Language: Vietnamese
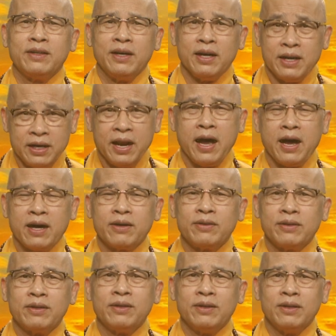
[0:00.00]
hay là
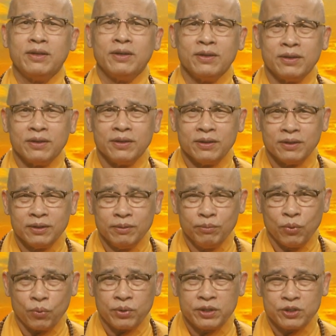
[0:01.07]
ở
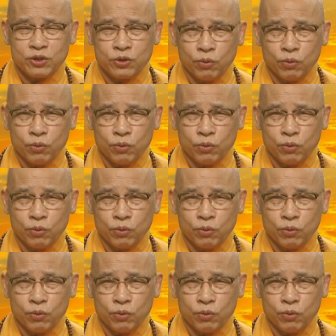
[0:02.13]
một cái